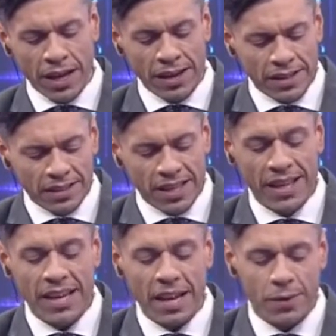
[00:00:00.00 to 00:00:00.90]
Recia,
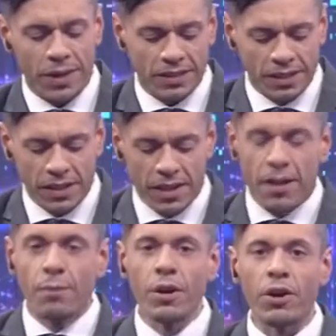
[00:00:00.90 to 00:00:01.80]
Daniela Bassi.
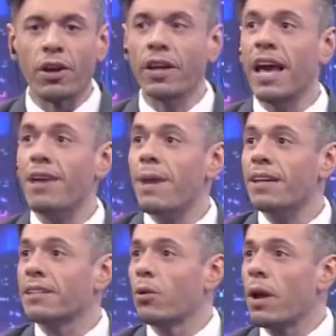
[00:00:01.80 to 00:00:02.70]
Bueno, y hay más
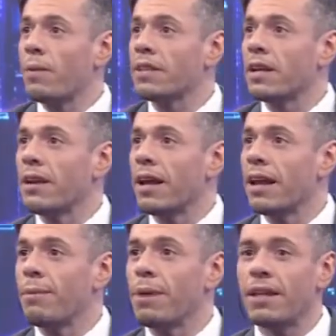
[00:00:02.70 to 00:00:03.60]
seguramente en, en
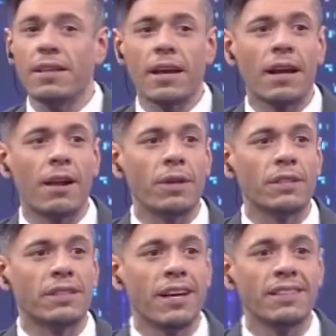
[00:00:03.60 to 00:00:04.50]
la planta de Canal
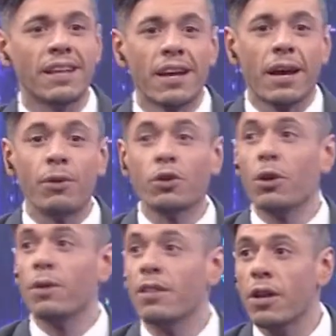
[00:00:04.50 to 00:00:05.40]
26 que me estoy
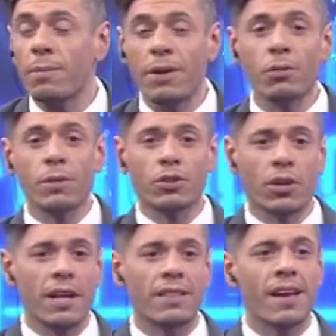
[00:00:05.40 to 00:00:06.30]
olvidando. Les mando un beso
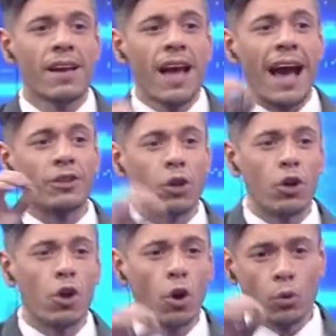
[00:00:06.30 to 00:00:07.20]
grande a todos
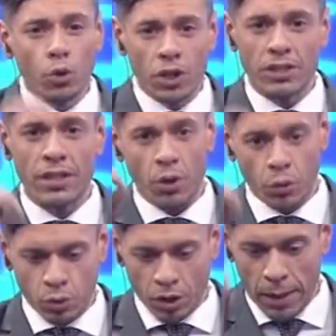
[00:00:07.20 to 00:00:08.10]
los locutores y
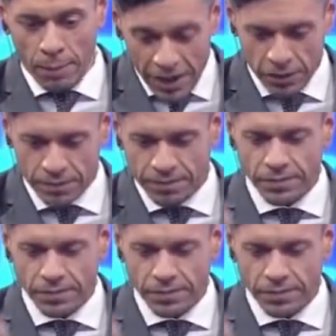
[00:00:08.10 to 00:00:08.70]
locutoras. Pero